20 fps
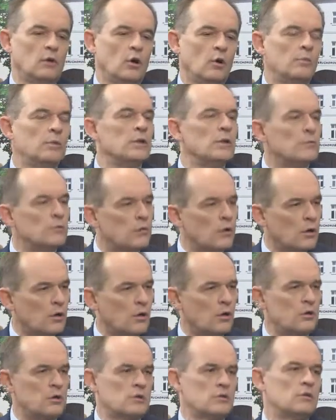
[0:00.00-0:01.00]
oby nie było
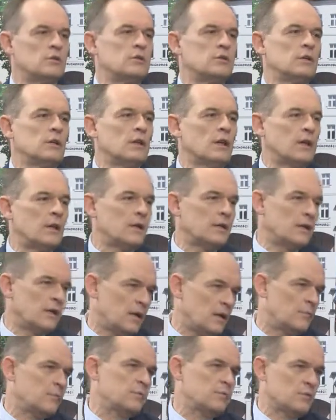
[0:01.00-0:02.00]
konieczności karania,
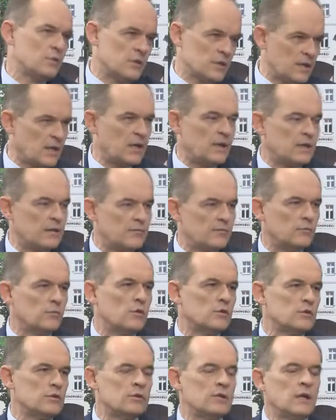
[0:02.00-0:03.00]
ale być może z karaniem
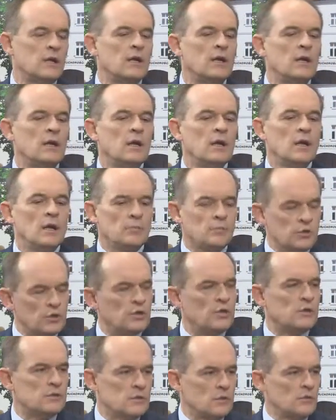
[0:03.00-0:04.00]
włącznie,
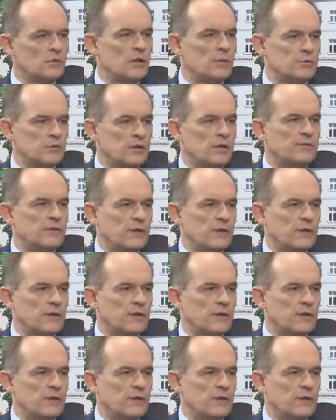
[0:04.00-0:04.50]
przyniosą lepszy